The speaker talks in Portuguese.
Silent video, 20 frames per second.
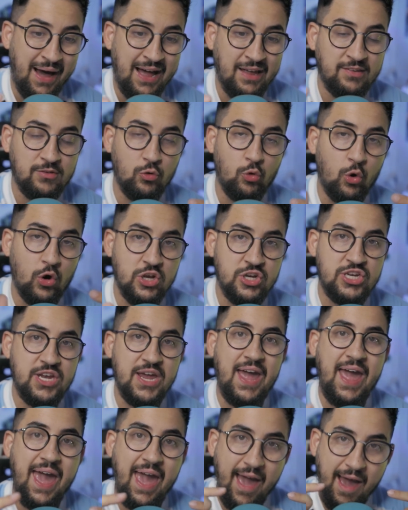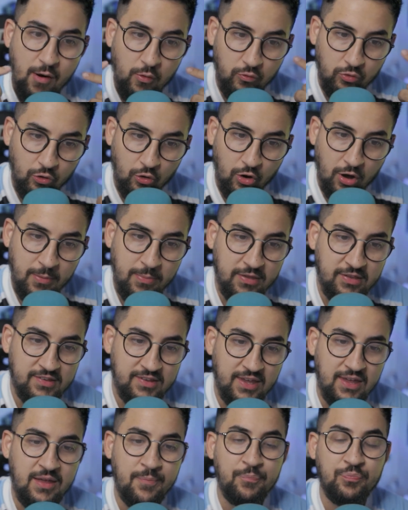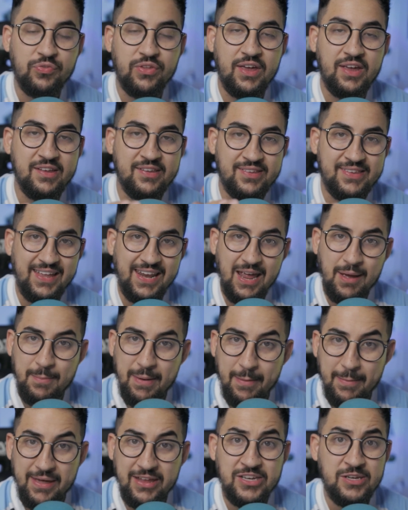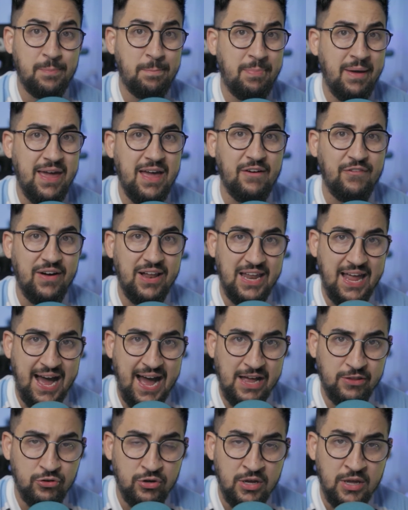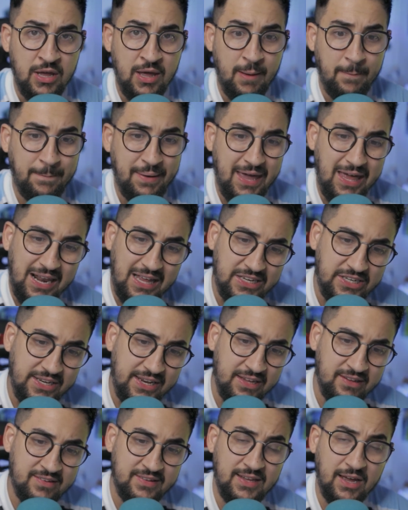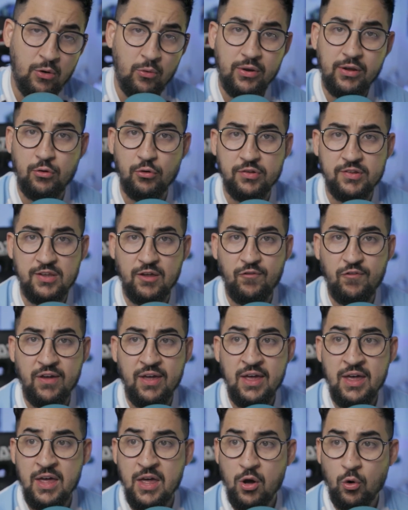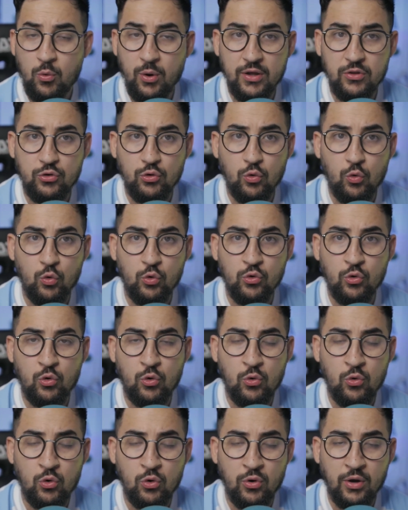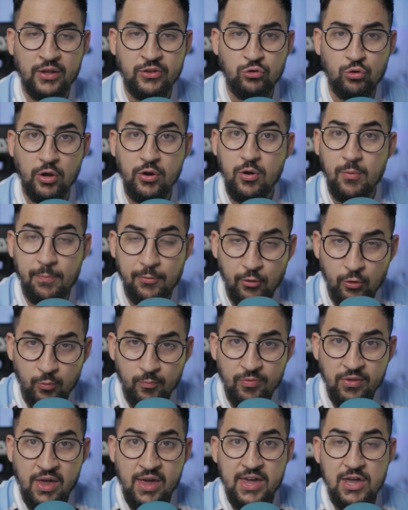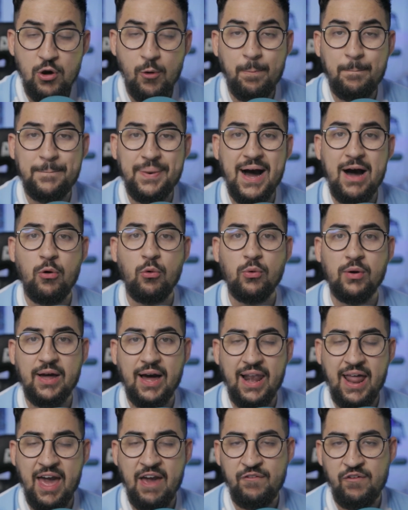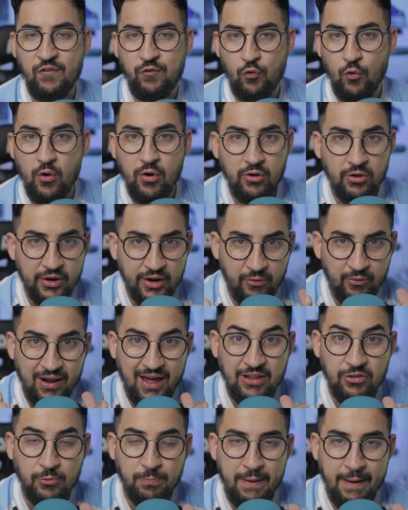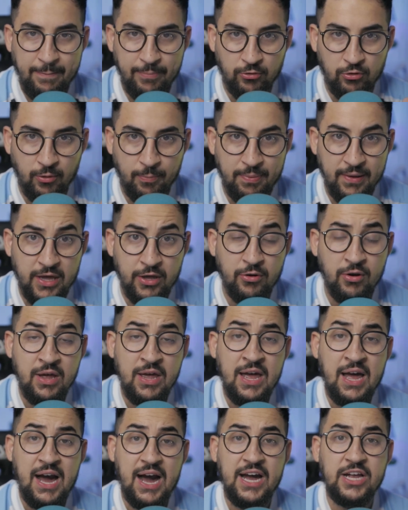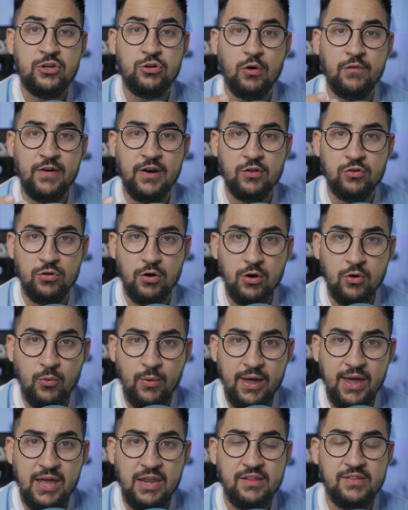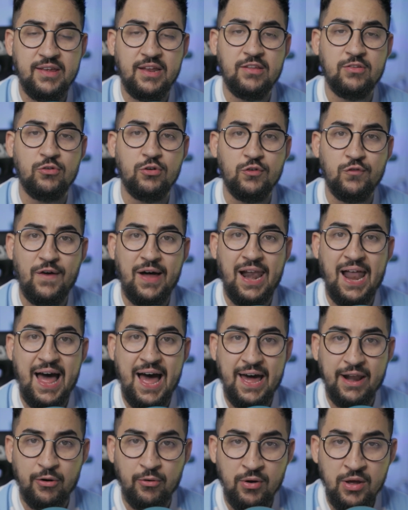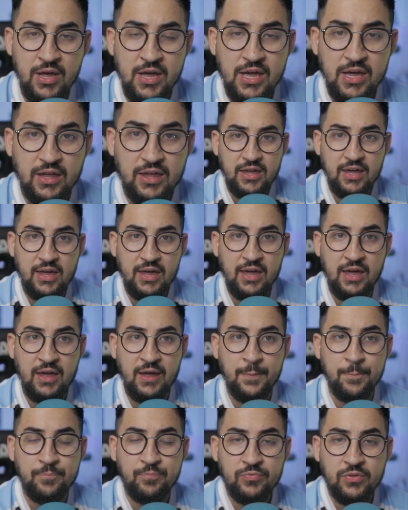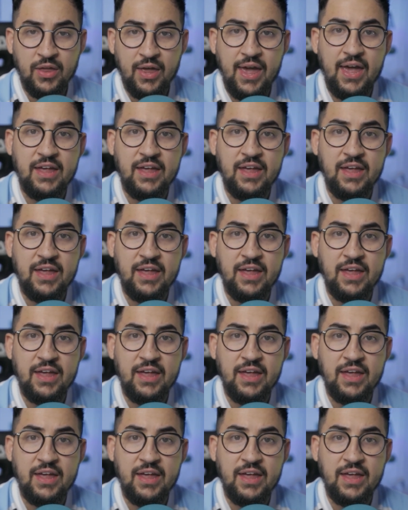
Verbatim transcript: Mas o Rocher é um nome, sim, extremamente bem avaliado pela direção, inclusive quando o Antônio Brum e o Paulo Calef foram lá no Papo Copeiro, a gente conversou com eles, eles nos falaram que